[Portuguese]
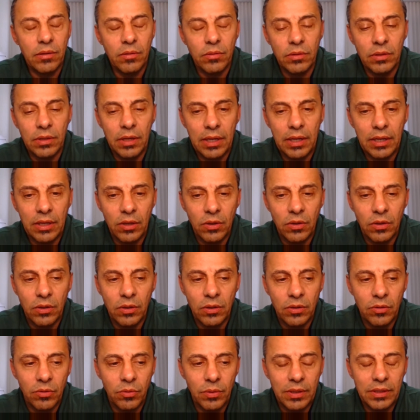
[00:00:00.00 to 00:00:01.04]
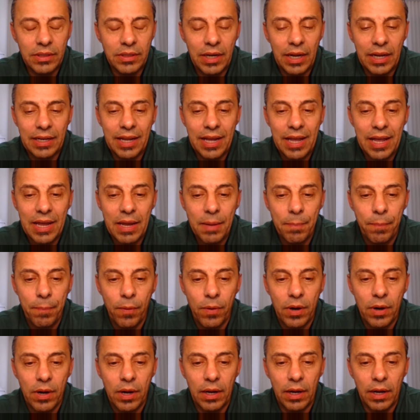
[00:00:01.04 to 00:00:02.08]
É, é, o André, na
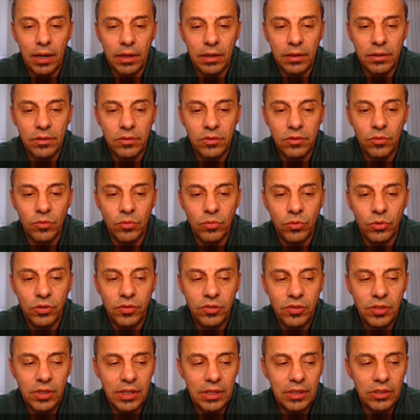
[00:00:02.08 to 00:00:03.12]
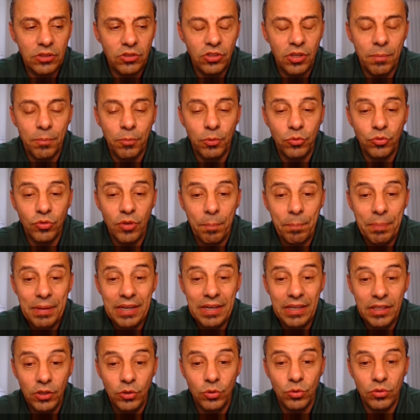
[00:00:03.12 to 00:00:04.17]
época, você tinha muitos
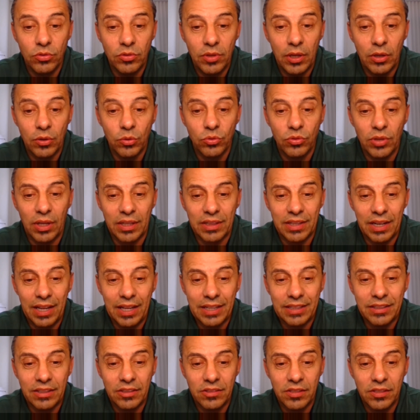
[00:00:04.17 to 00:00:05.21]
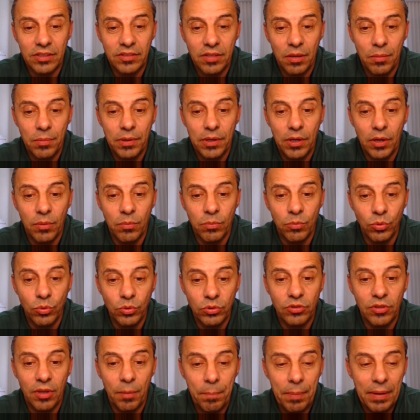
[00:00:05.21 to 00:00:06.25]
apelidos, né? Os atletas Sim. recebiam
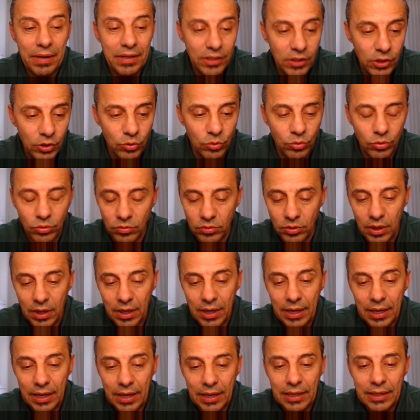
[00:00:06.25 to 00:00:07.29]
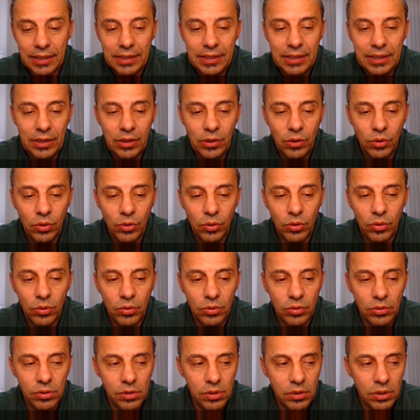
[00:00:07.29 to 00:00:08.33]
muitos apelidos. E.
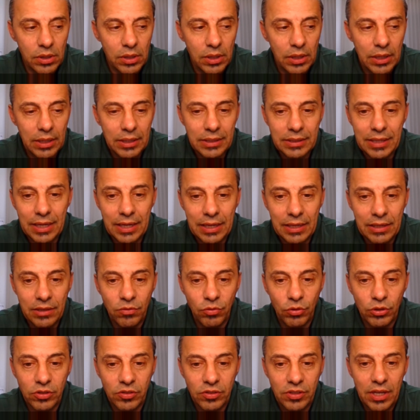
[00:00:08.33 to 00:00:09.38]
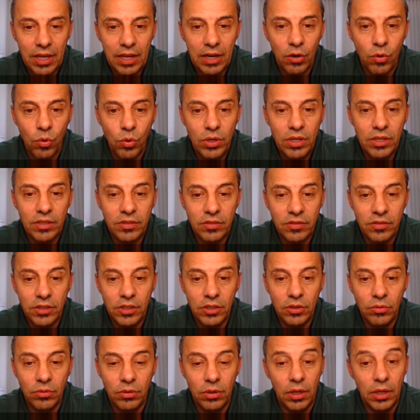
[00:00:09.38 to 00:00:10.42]
Uh, e, e você era
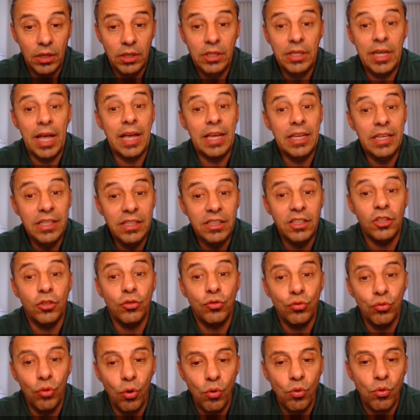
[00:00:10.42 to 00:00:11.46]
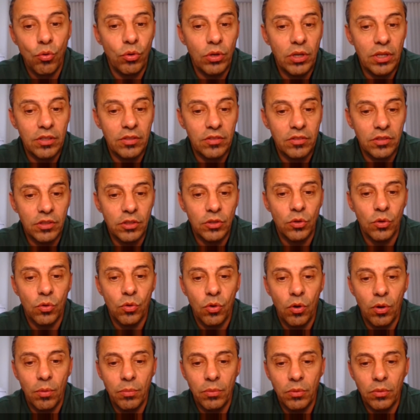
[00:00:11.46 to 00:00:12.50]
conhecido e ainda sou conhecido
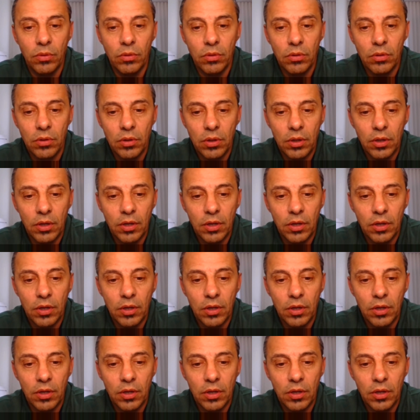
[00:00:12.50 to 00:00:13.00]
como